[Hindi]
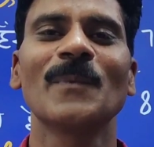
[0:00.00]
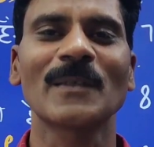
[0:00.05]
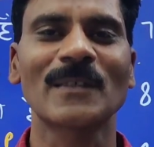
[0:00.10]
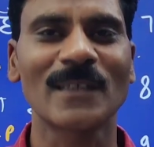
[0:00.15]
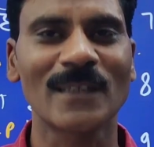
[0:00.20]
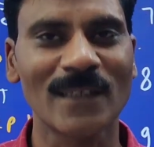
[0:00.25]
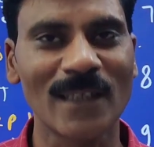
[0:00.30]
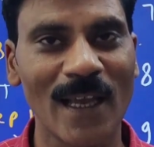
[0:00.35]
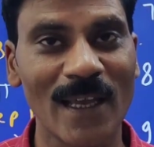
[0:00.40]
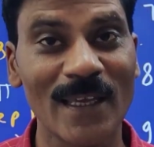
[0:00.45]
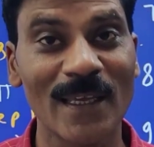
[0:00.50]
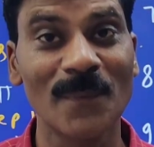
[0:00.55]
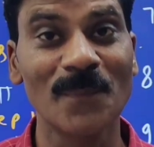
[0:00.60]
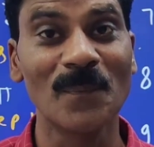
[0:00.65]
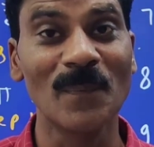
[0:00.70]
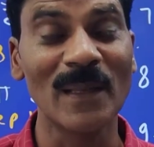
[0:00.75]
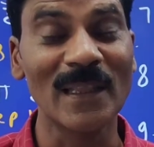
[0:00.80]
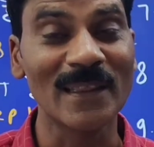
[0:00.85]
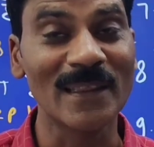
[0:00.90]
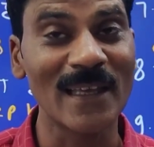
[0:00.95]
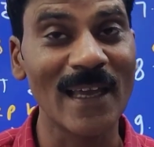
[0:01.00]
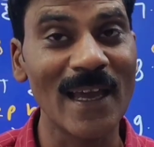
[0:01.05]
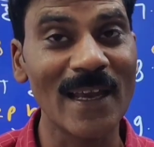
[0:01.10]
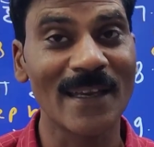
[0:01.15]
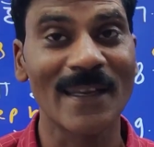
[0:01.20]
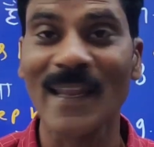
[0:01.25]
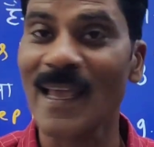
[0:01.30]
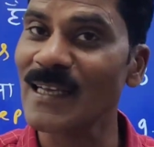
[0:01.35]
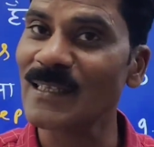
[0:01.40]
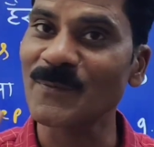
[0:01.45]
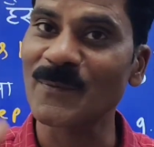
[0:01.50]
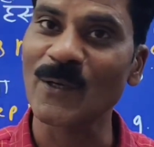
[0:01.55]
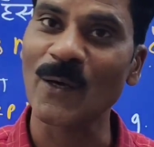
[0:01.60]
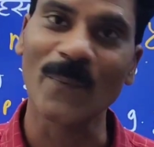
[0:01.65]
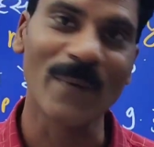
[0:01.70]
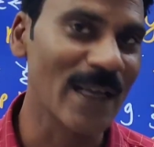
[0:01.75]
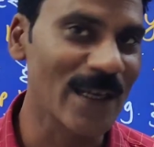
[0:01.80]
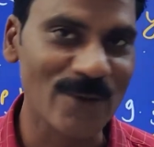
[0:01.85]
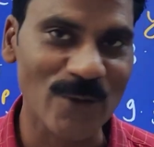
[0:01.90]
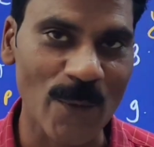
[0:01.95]
के लिए बस इतना ही मिलते हैं नेक्स्ट
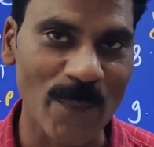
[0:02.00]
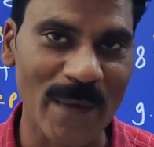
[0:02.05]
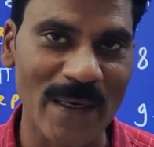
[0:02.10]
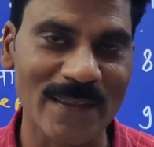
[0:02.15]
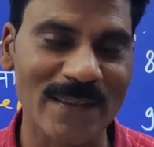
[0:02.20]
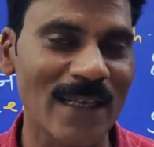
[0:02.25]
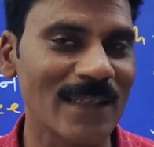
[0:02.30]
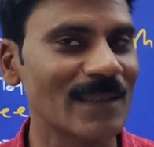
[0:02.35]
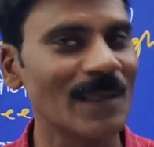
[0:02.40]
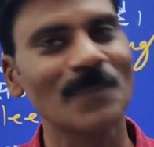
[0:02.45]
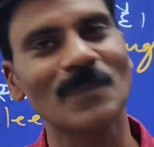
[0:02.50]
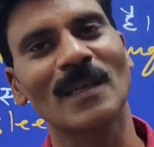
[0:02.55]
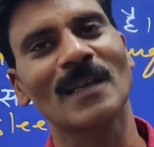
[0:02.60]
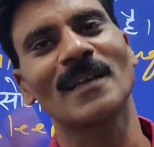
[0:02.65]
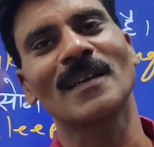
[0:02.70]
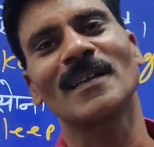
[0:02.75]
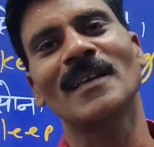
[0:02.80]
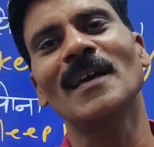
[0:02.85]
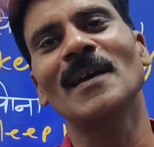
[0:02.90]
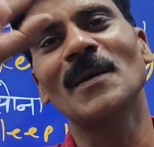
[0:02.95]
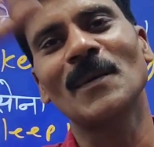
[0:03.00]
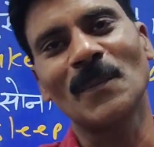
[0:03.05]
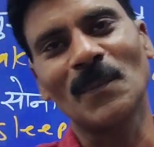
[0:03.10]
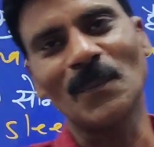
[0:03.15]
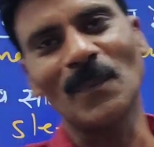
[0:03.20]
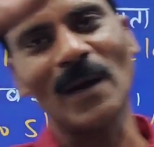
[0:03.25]
वीडियो नेक्स्ट टॉपिक के साथ तब तक के लिए